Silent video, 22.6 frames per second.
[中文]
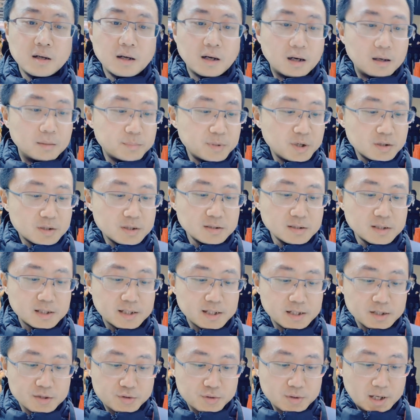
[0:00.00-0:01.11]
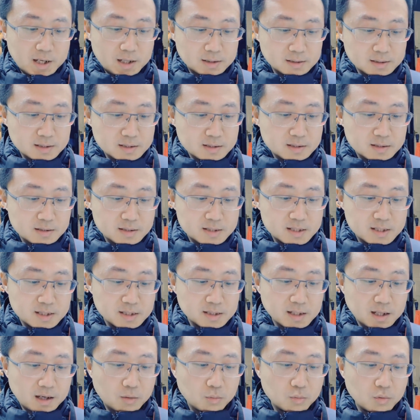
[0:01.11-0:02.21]
啊，标称的这个续航的是七
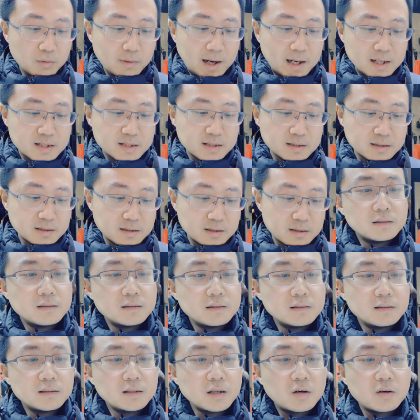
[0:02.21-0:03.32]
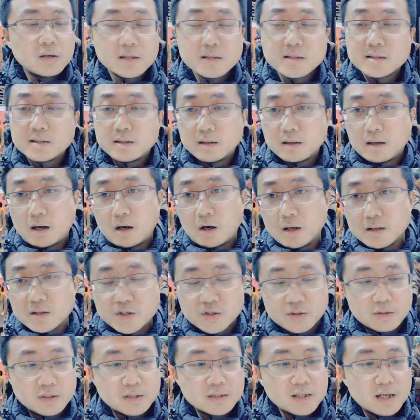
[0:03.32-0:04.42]
点五瓦时，幺零四零毫安
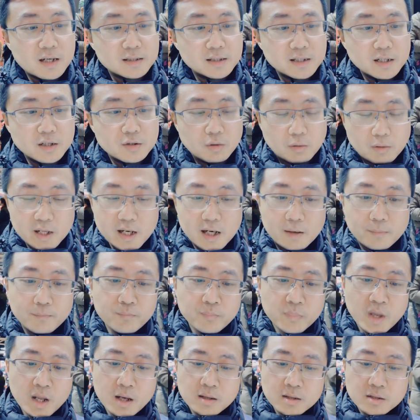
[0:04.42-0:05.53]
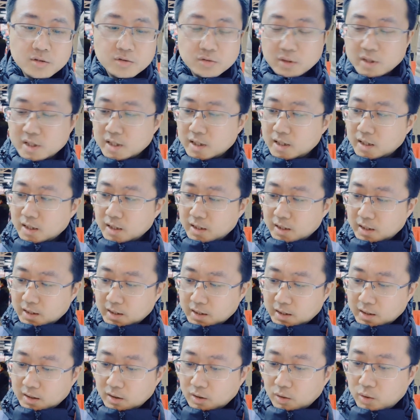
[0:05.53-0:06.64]
时的这样的一个容量，所
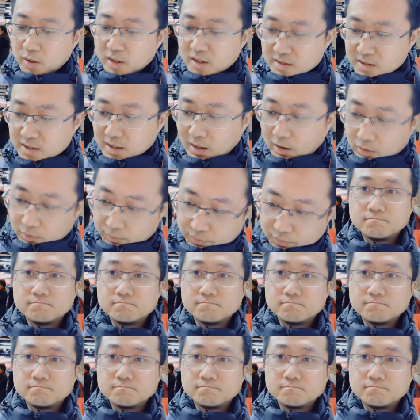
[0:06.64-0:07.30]
以会更小。